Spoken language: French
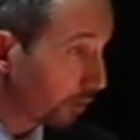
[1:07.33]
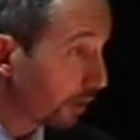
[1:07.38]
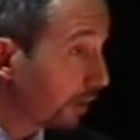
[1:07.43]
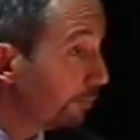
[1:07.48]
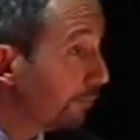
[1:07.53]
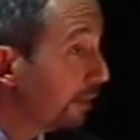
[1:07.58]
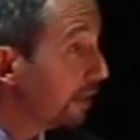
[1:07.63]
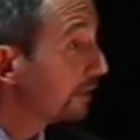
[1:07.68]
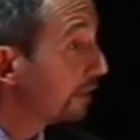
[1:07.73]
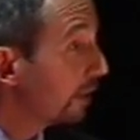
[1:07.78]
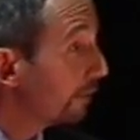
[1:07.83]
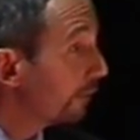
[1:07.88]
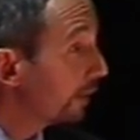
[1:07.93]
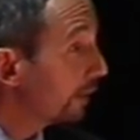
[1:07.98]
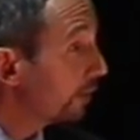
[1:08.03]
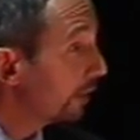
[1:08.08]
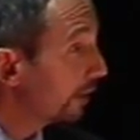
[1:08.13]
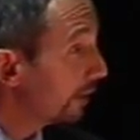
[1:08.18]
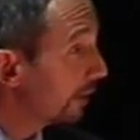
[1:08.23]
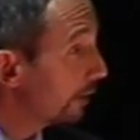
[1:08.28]
mais cela va
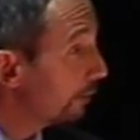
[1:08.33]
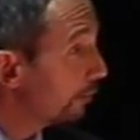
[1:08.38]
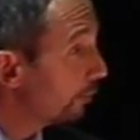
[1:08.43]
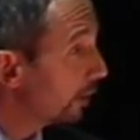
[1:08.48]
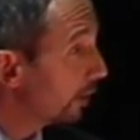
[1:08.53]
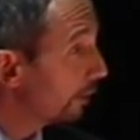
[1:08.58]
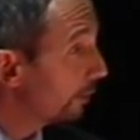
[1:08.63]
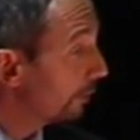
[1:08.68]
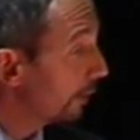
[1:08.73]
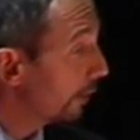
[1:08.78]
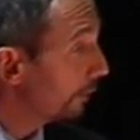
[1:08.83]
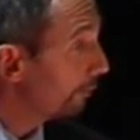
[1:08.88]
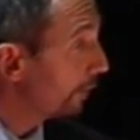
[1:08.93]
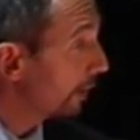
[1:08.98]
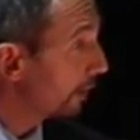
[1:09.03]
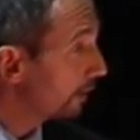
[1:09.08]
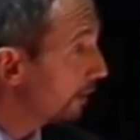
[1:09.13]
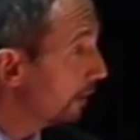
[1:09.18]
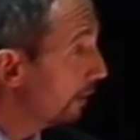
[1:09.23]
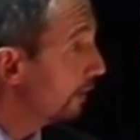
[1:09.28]
également
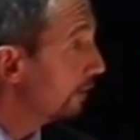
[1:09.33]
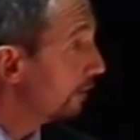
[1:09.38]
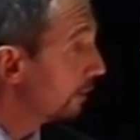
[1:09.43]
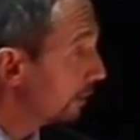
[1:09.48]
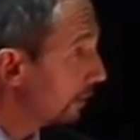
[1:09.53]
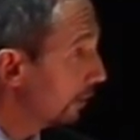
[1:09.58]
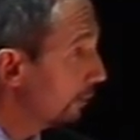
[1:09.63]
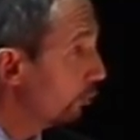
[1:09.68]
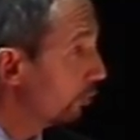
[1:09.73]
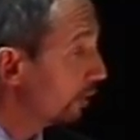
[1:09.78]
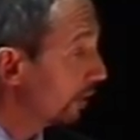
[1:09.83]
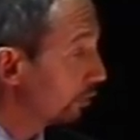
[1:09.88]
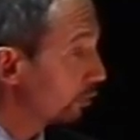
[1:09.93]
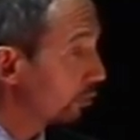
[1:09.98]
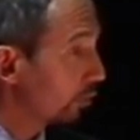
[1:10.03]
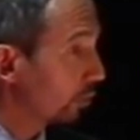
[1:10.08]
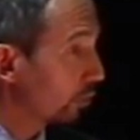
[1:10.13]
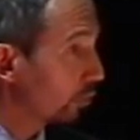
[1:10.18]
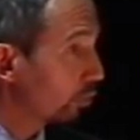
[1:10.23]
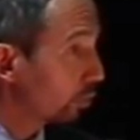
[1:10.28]
impacter, ces
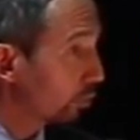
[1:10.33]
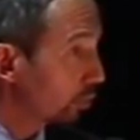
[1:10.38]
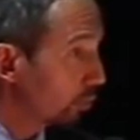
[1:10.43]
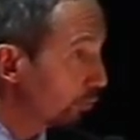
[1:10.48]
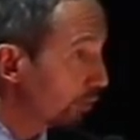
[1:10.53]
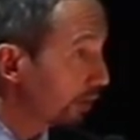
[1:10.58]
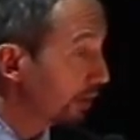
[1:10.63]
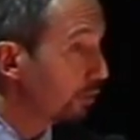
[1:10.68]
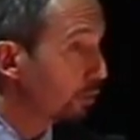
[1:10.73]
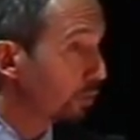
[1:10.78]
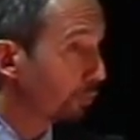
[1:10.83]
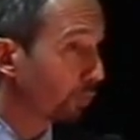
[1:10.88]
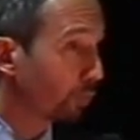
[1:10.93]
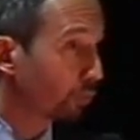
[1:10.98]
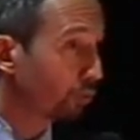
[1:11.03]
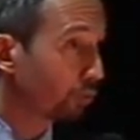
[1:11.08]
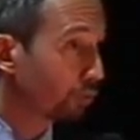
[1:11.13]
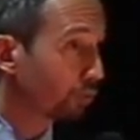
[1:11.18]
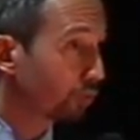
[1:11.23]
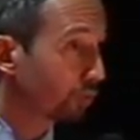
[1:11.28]
mutations en cours, nos modèles de
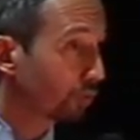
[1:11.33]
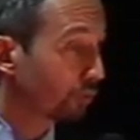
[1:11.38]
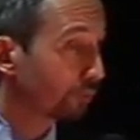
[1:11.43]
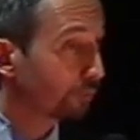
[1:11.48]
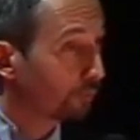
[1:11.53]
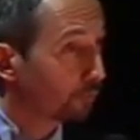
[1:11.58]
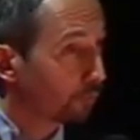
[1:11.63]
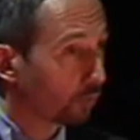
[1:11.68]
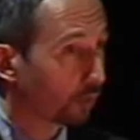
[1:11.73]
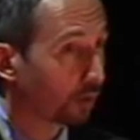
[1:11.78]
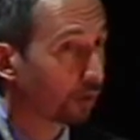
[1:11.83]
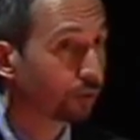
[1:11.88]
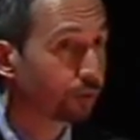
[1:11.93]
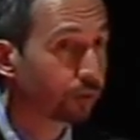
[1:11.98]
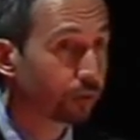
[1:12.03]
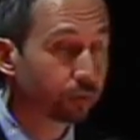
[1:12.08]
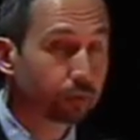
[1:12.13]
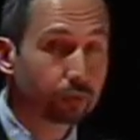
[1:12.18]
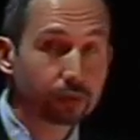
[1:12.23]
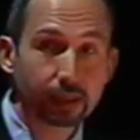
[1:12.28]
production. On l'a
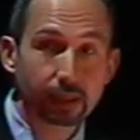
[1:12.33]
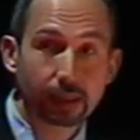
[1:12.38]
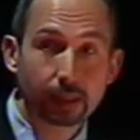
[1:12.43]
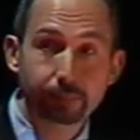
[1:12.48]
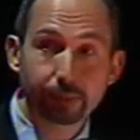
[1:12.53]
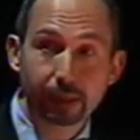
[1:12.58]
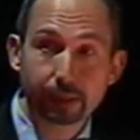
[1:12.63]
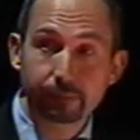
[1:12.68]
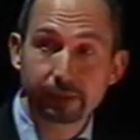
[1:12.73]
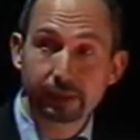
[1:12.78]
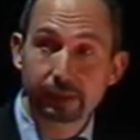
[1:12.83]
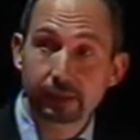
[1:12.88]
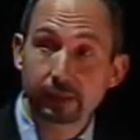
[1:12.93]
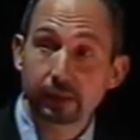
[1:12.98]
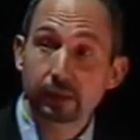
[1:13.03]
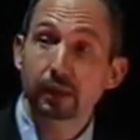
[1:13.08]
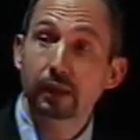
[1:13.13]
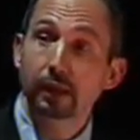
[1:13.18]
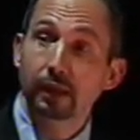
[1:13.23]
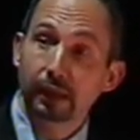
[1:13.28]
entendu hier après-midi,
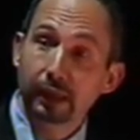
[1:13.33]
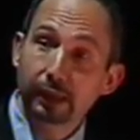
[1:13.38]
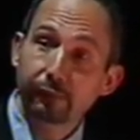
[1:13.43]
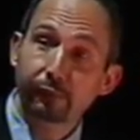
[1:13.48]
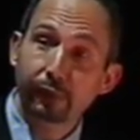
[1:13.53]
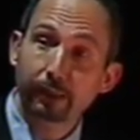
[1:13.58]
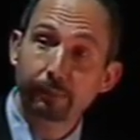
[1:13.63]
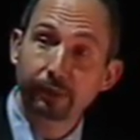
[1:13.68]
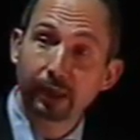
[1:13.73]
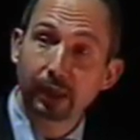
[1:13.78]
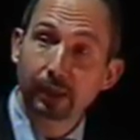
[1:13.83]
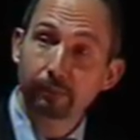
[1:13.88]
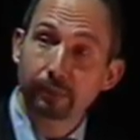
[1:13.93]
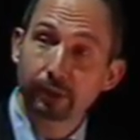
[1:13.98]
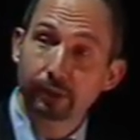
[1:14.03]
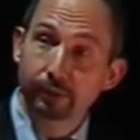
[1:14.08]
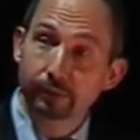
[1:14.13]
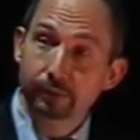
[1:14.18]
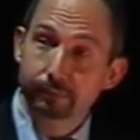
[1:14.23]
les Fab Labs,